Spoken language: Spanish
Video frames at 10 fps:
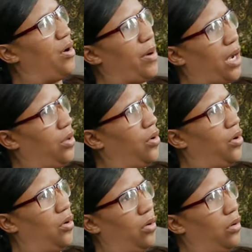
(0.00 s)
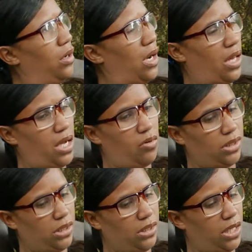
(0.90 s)
forma que yo la
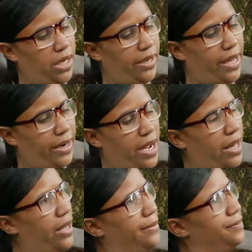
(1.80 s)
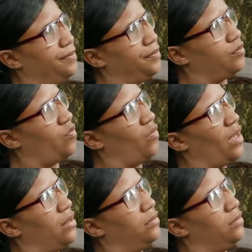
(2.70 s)
dejo así, sin encargada. Bueno, a mí